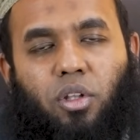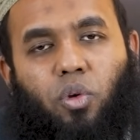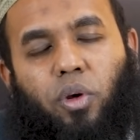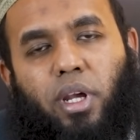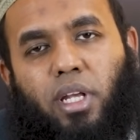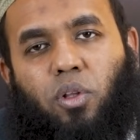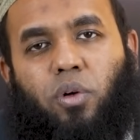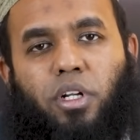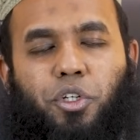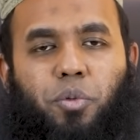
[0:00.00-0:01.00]
তো এই
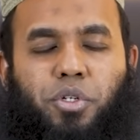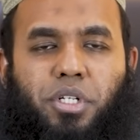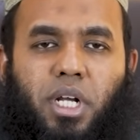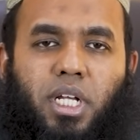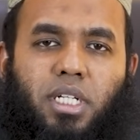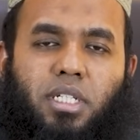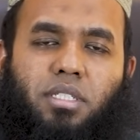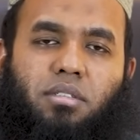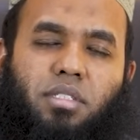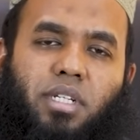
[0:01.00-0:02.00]
ধরনের সমস্যা
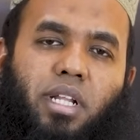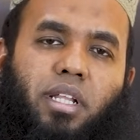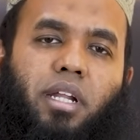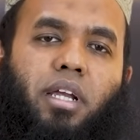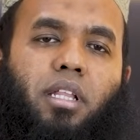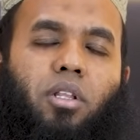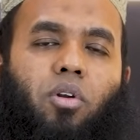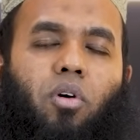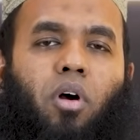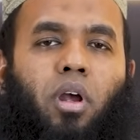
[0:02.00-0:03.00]
ছেলেদের ক্ষেত্র
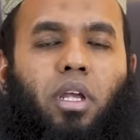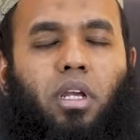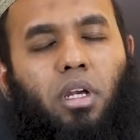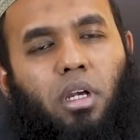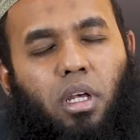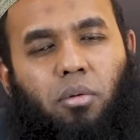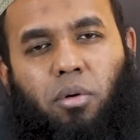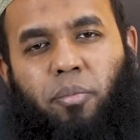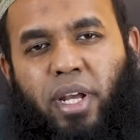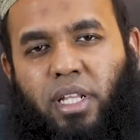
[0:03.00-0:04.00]
হয় এবং
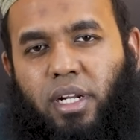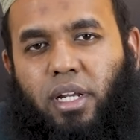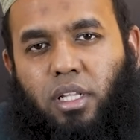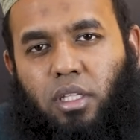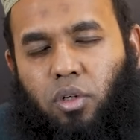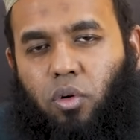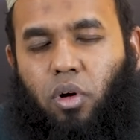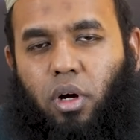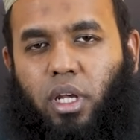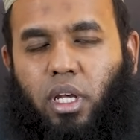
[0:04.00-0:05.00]
মেয়েদের ক্ষেত্র
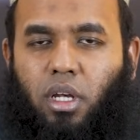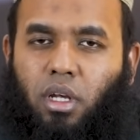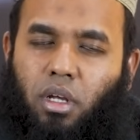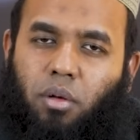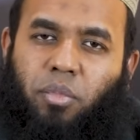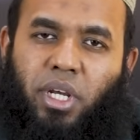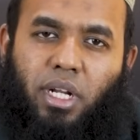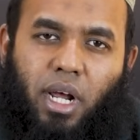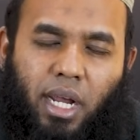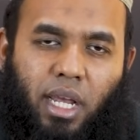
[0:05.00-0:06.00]
হয়
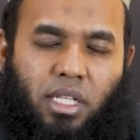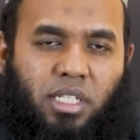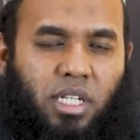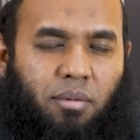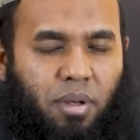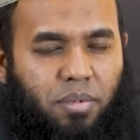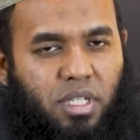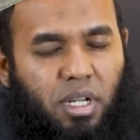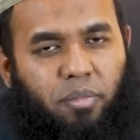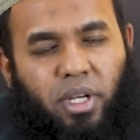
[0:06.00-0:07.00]
বিয়ের আগে জিনা
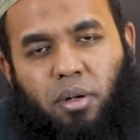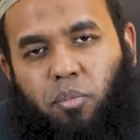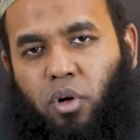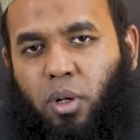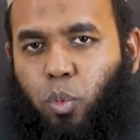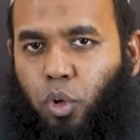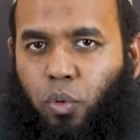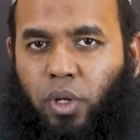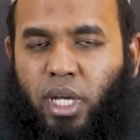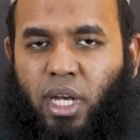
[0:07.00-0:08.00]
ব্যবসার বিয়ের পরে
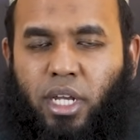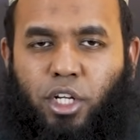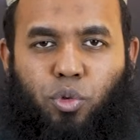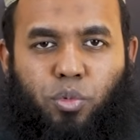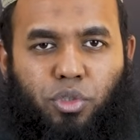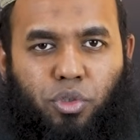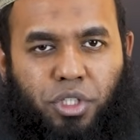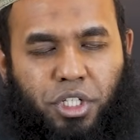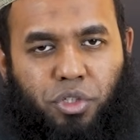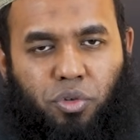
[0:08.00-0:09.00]
পরকিয়া এই সমস্ত
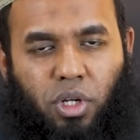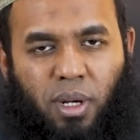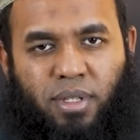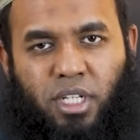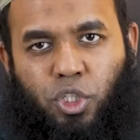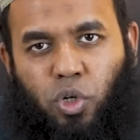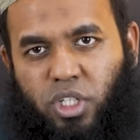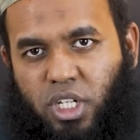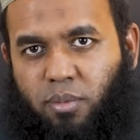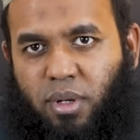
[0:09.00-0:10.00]
জিনিসগুলো আমাদের
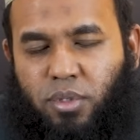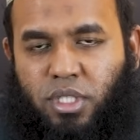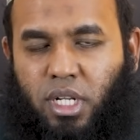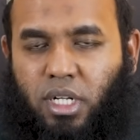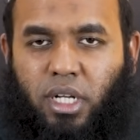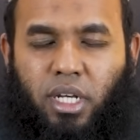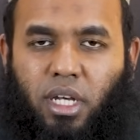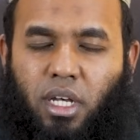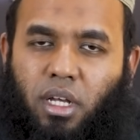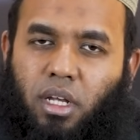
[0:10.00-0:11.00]
সংসার ব্যবস্থাটাকে
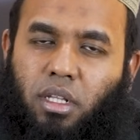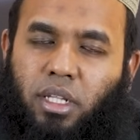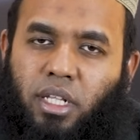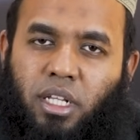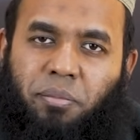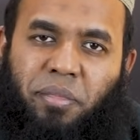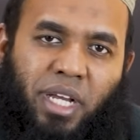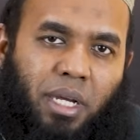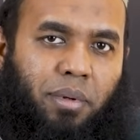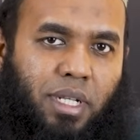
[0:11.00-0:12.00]
দিন দিন
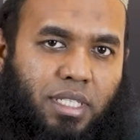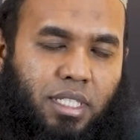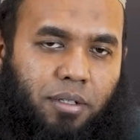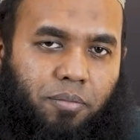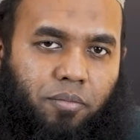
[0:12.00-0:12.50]
ভেঙে ফেলছে